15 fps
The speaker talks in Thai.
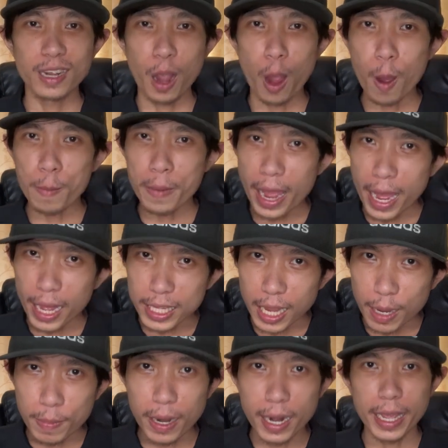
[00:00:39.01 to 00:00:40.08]
ก็ไม่อาจ
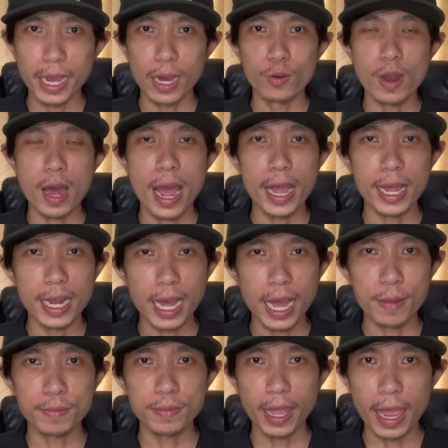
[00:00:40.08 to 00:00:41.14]
ทำอะไรเขาได้นะค
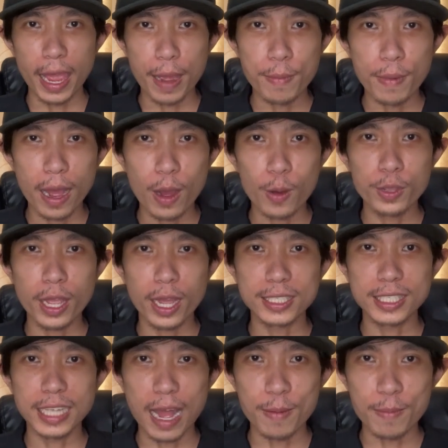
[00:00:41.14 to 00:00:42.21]
รับ แถมเขายัง
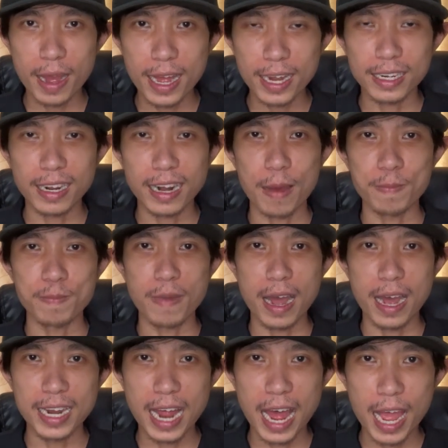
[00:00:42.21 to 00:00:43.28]
สามารถกลับ
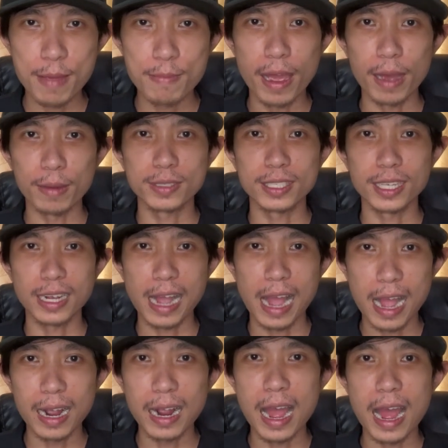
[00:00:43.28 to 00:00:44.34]
มาได้แบบส
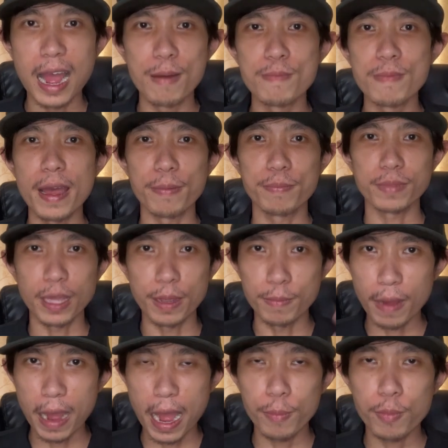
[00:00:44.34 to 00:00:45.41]
ง่างาม แบบเต็ม
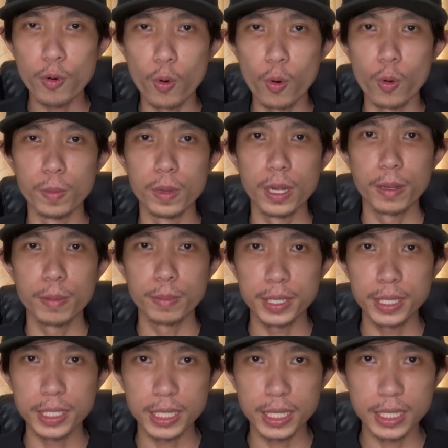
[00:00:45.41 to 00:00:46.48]
ภาคภูมิ
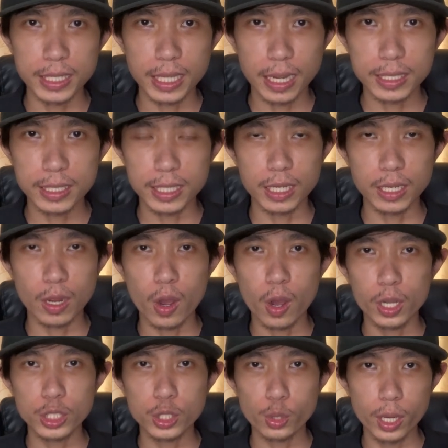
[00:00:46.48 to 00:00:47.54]
มีสิ่งศักดิ์สิทธิ์คอ
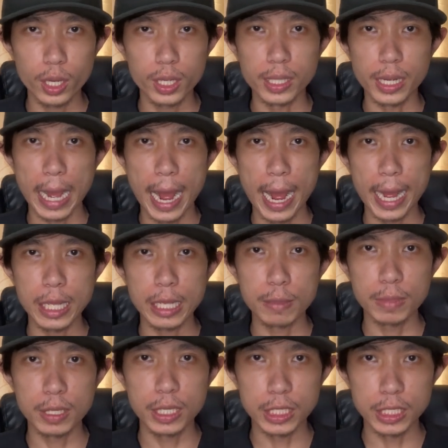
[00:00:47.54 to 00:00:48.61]
ยช่วยเหลือให้
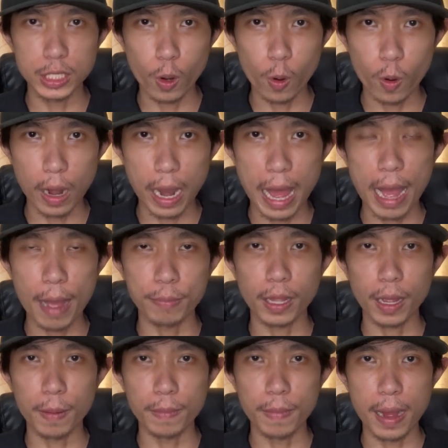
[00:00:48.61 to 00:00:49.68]
มีโชคลาภ
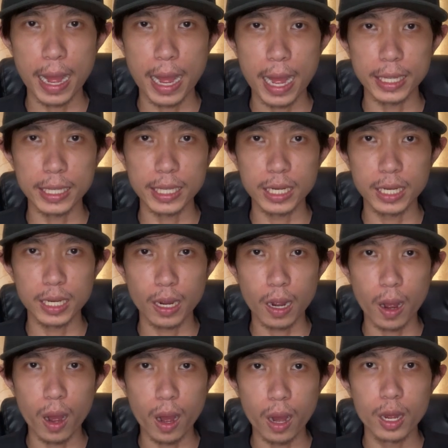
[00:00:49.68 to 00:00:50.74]
ทำมาหากิน
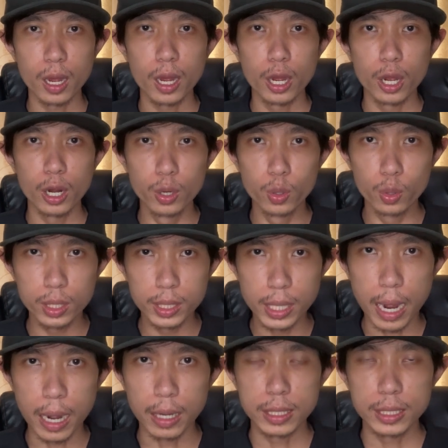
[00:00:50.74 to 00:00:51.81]
ก็ รุ่งเรื
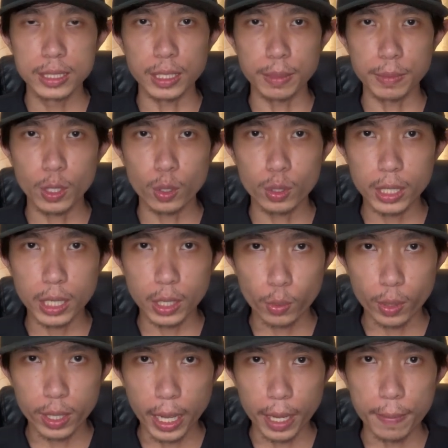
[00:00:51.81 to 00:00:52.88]
อง จะมีคนเกิด
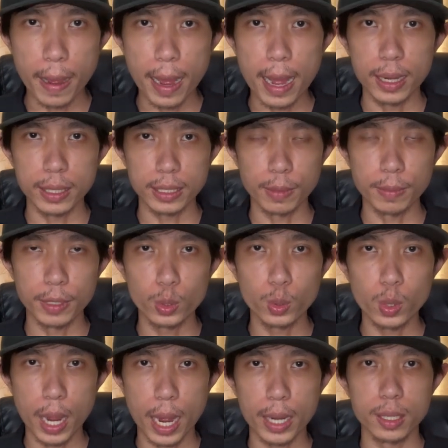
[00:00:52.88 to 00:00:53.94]
วันไหนบ้าง เดี๋ยวมาดู
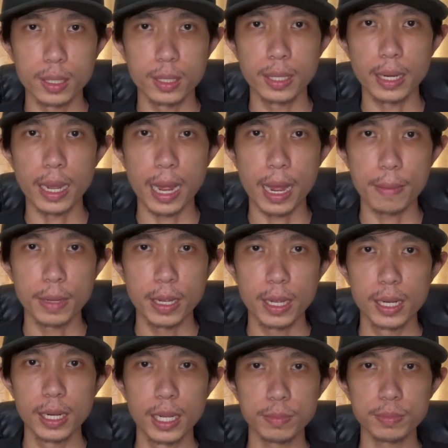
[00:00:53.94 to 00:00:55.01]
กันนะครับ
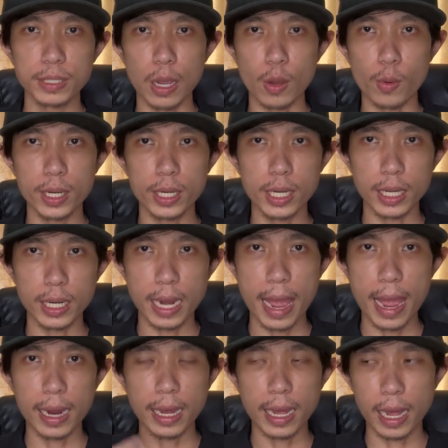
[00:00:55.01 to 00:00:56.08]
เริ่มจากวันเกิดแร
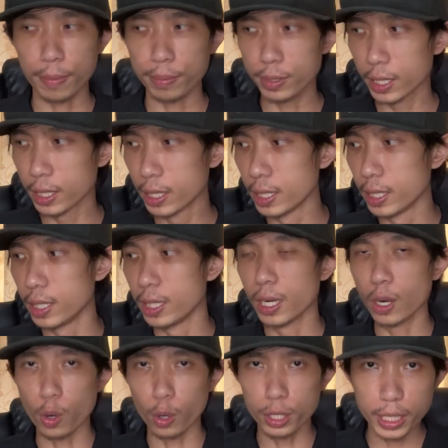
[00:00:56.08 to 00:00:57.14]
กนะครับ คือ
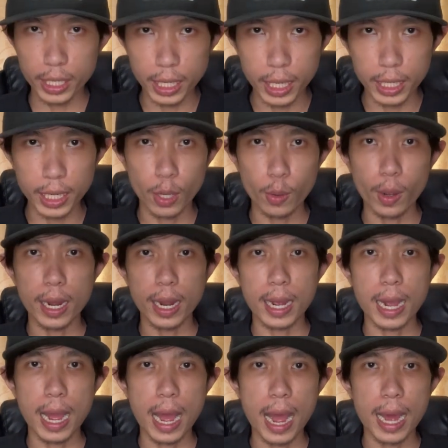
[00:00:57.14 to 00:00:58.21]
คนที่เกิดในวันอั
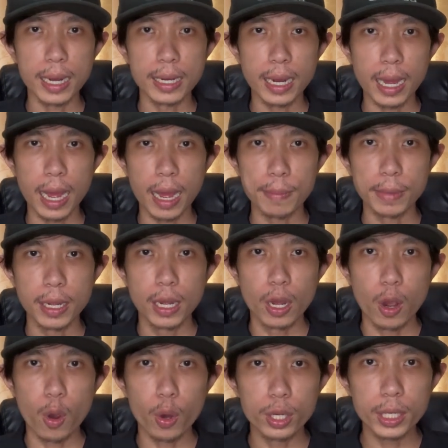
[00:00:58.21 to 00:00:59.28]
งคารนะครับ
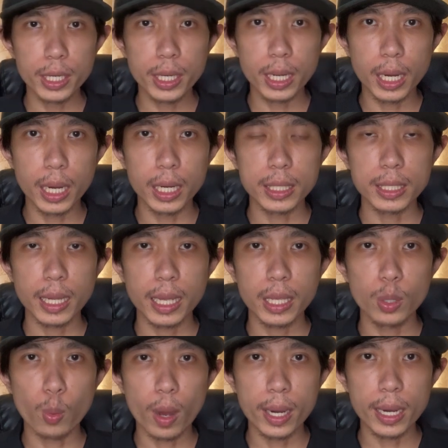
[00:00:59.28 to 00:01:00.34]
คนที่เกิดใน
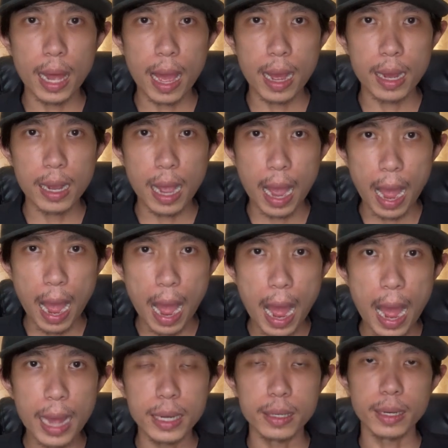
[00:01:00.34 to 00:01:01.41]
วันอัง
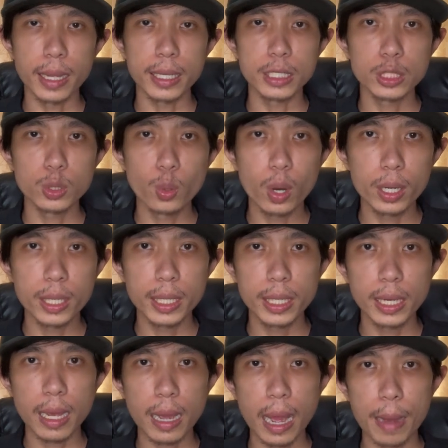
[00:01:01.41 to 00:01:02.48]
คารในช่วงนี้
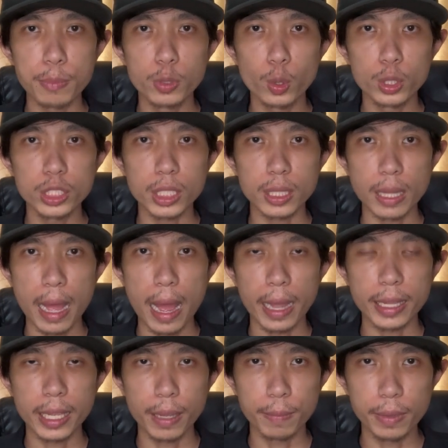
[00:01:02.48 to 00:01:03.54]
นะครับดวงชะตา
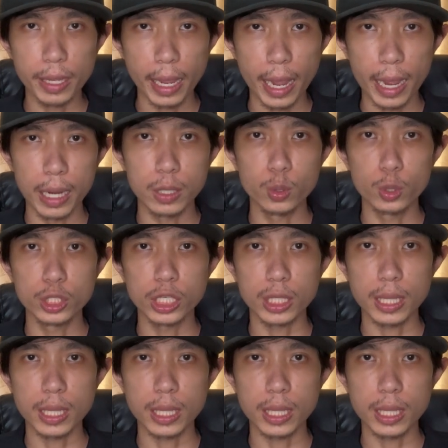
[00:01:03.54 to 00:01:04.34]
เข้มแข็งดวงชะ